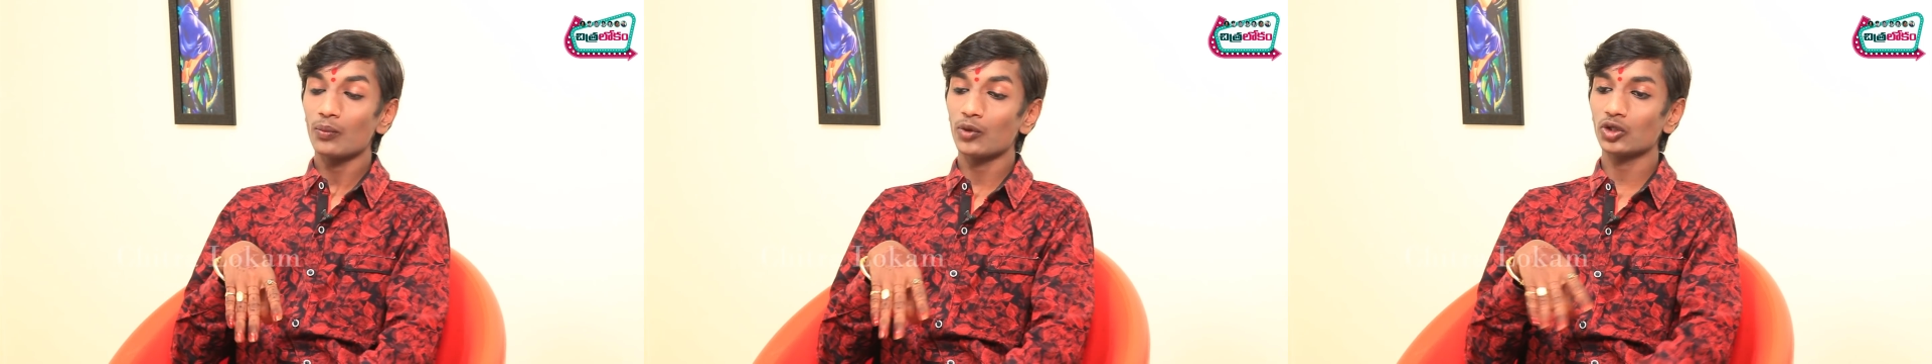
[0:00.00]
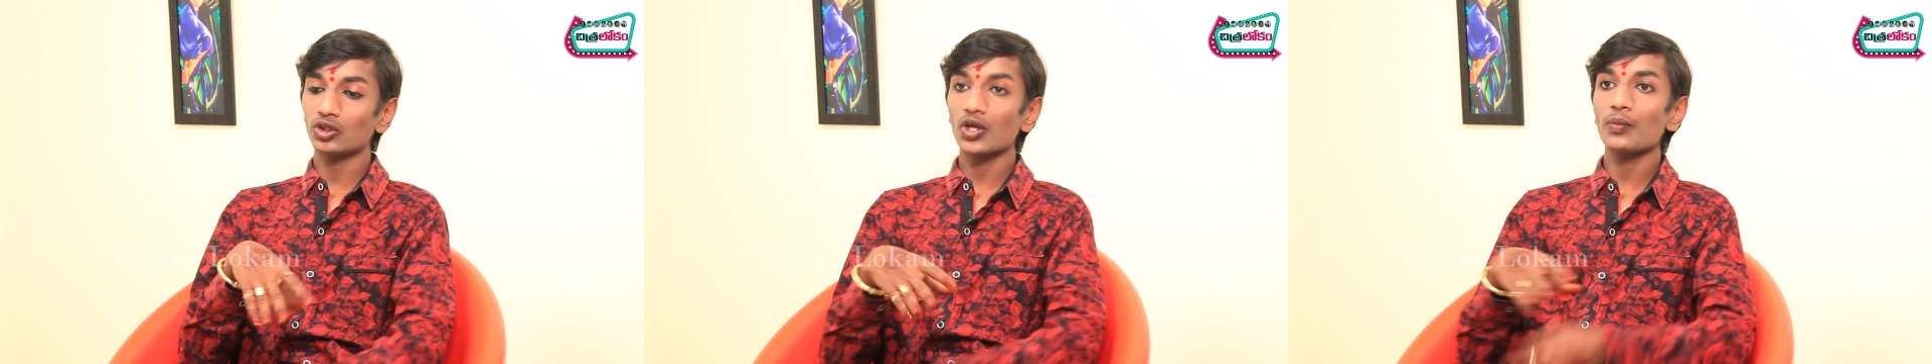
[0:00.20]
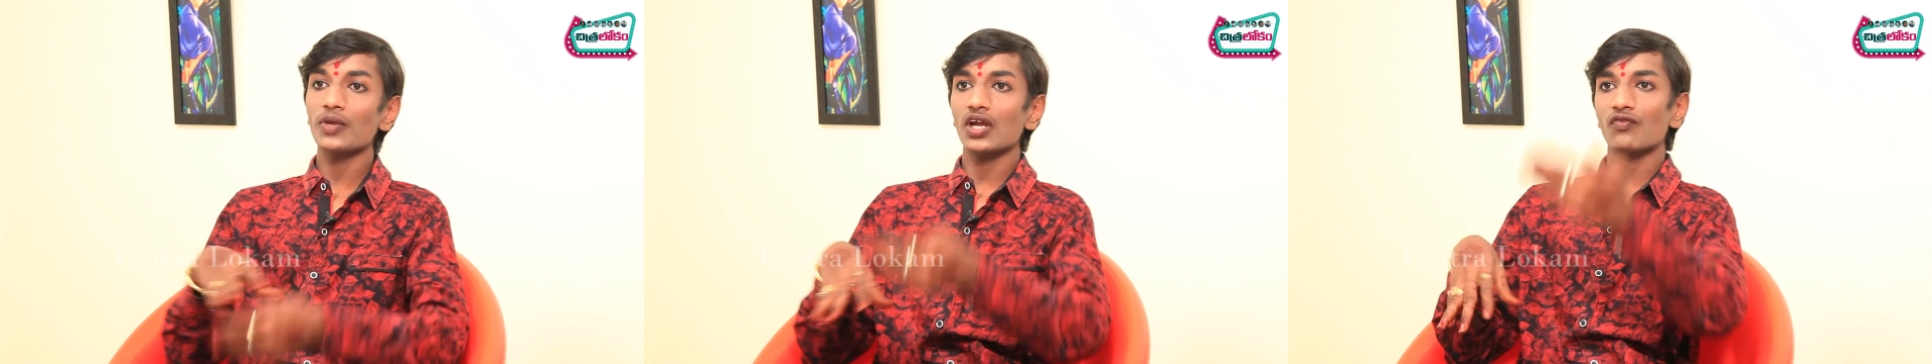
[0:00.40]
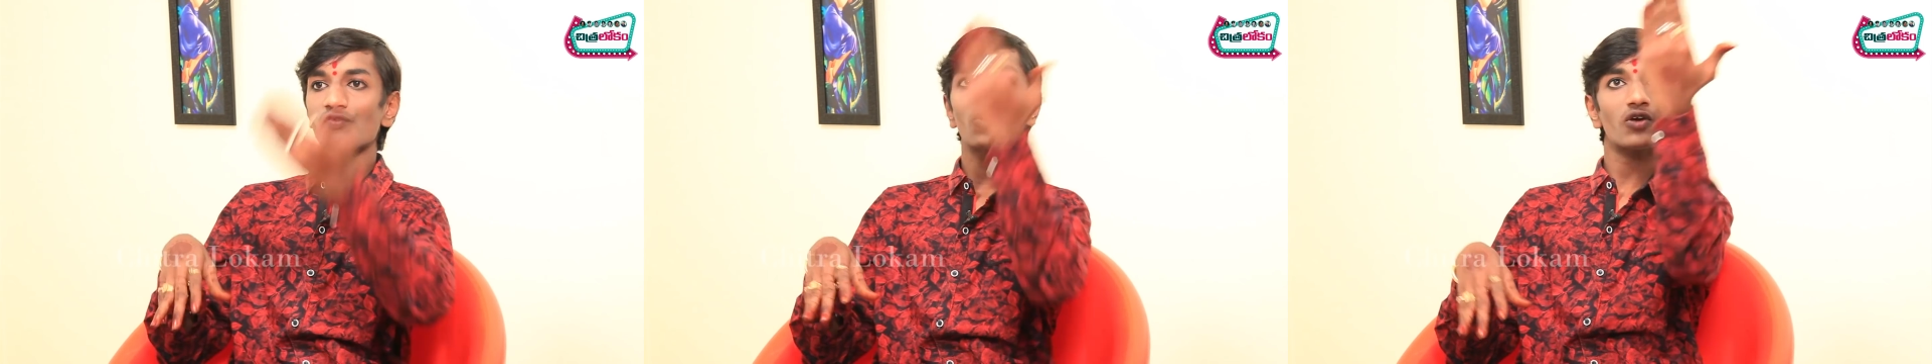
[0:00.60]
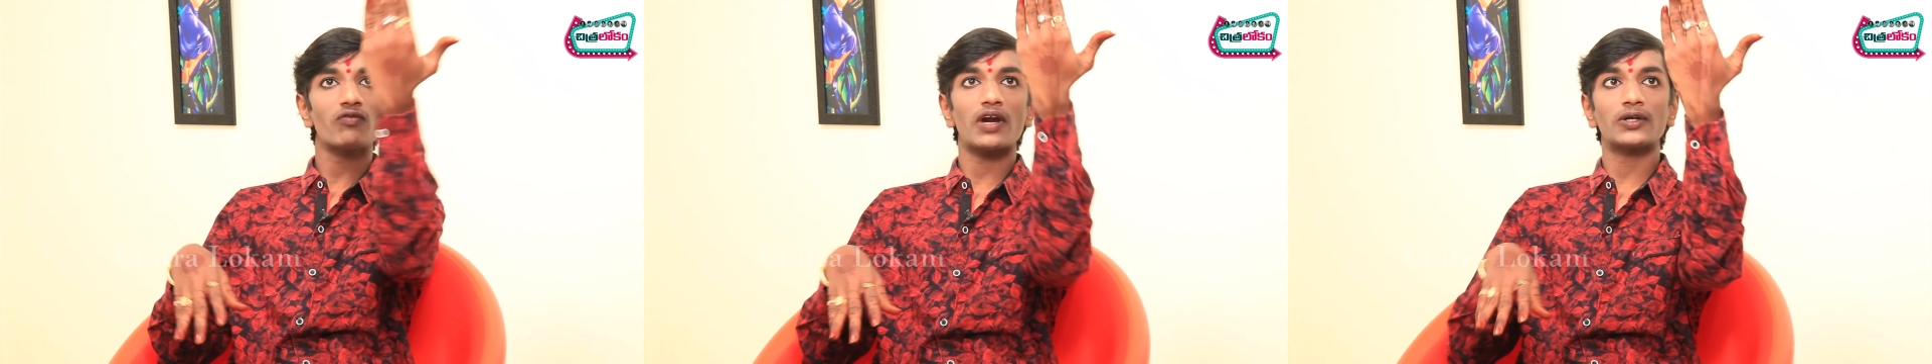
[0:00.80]
మొత్తం ఇంకా
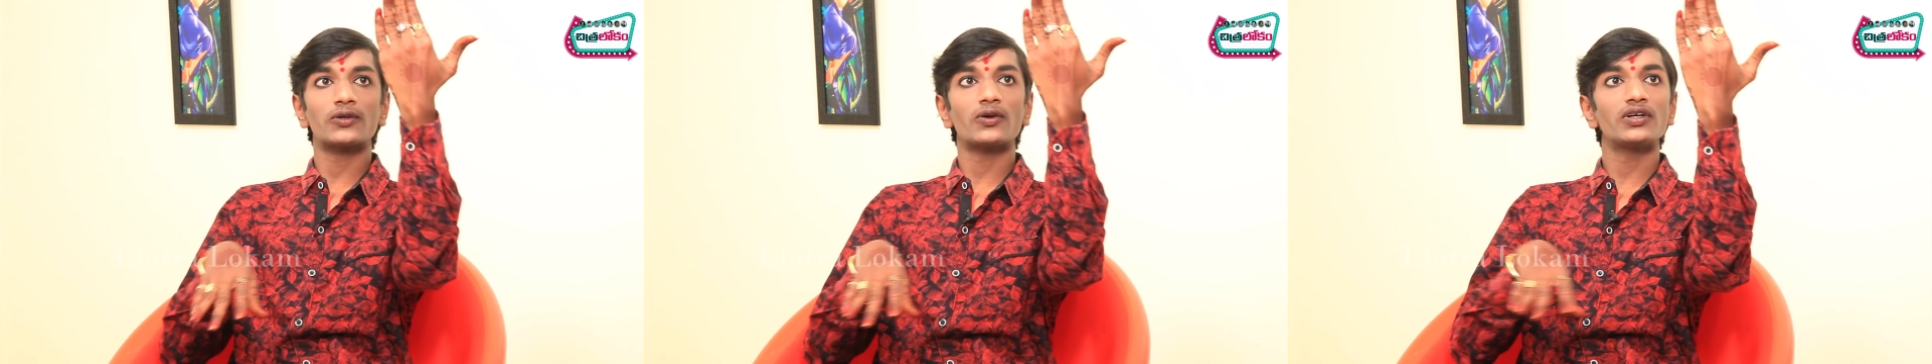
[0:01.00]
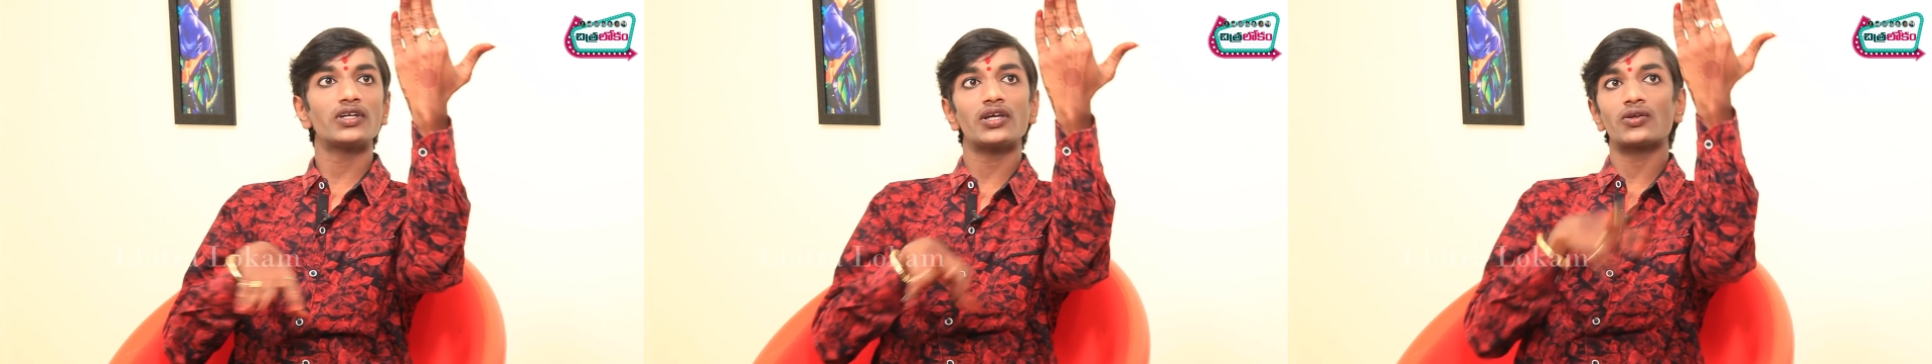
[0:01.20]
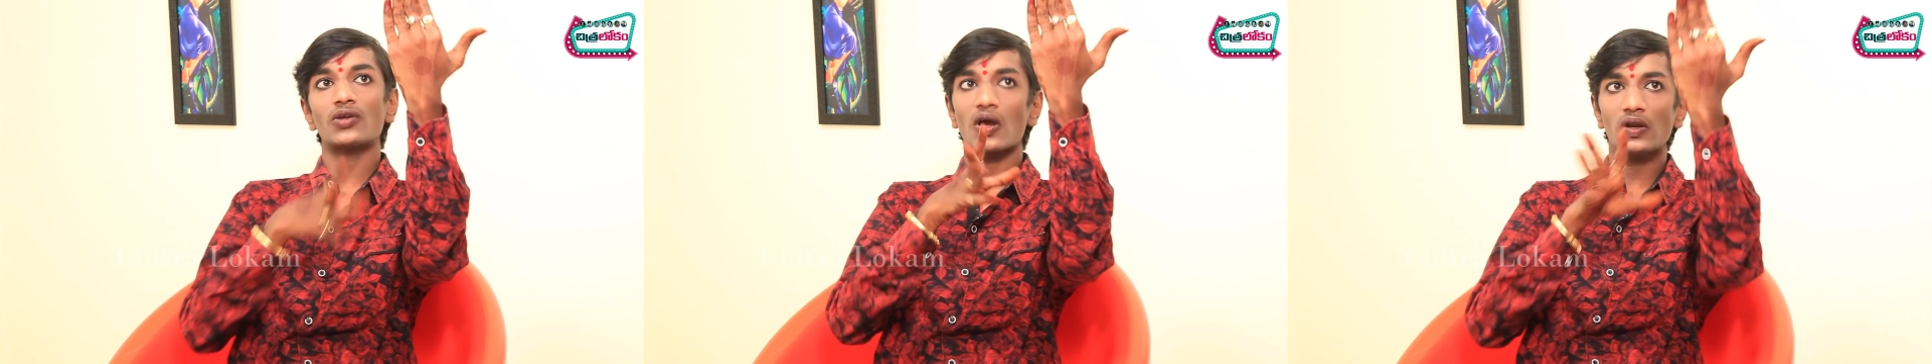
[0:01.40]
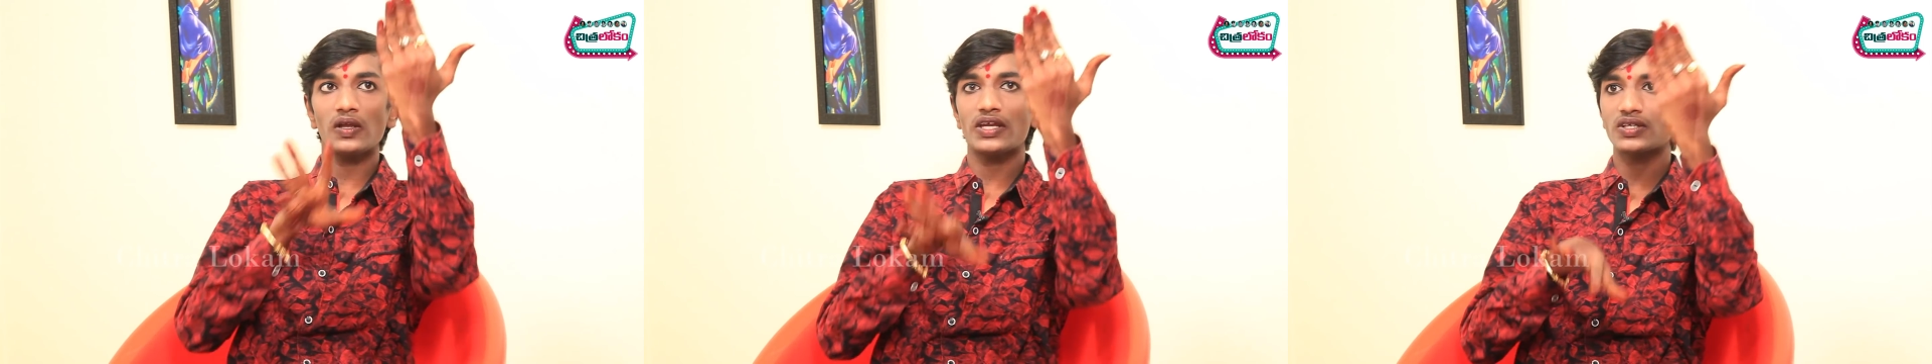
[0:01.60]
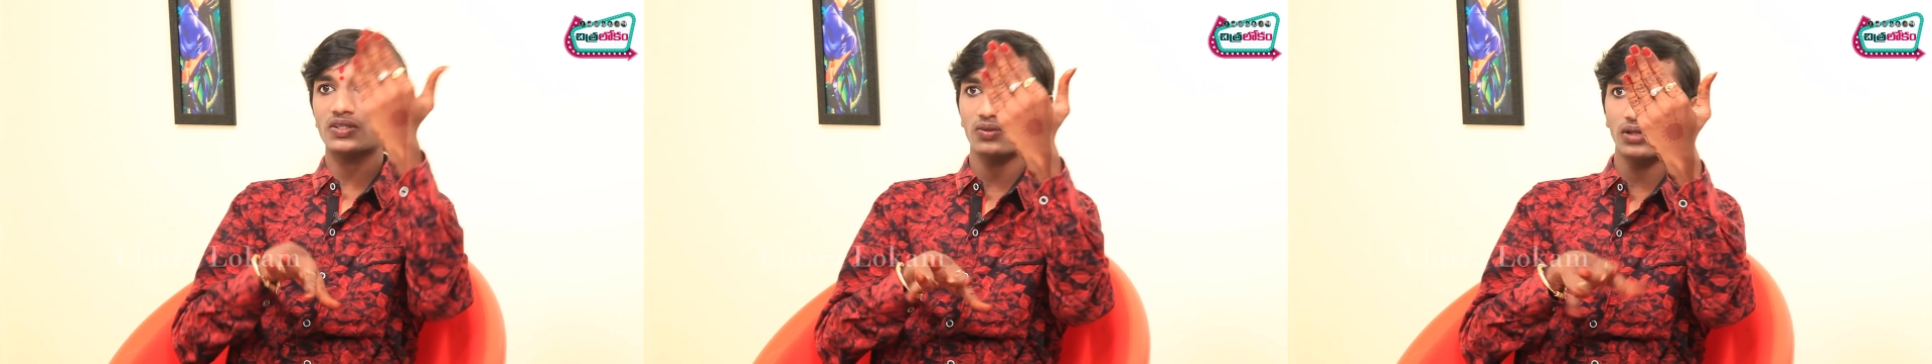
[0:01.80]
ఫోన్ పట్టుకొని టిక్ టాక్లు
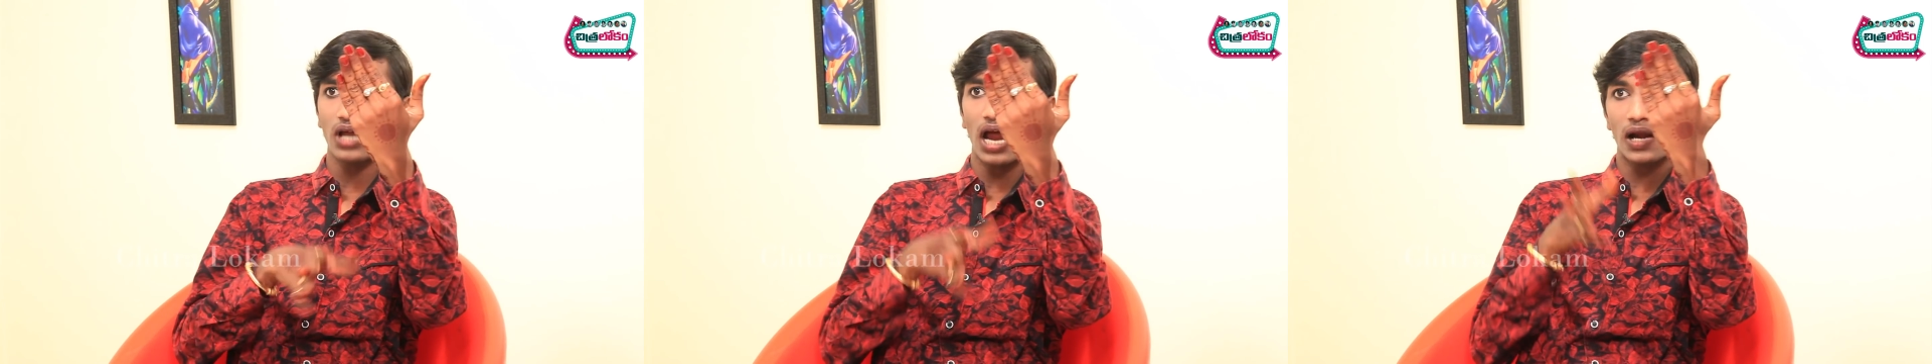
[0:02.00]
చేసుకుంటే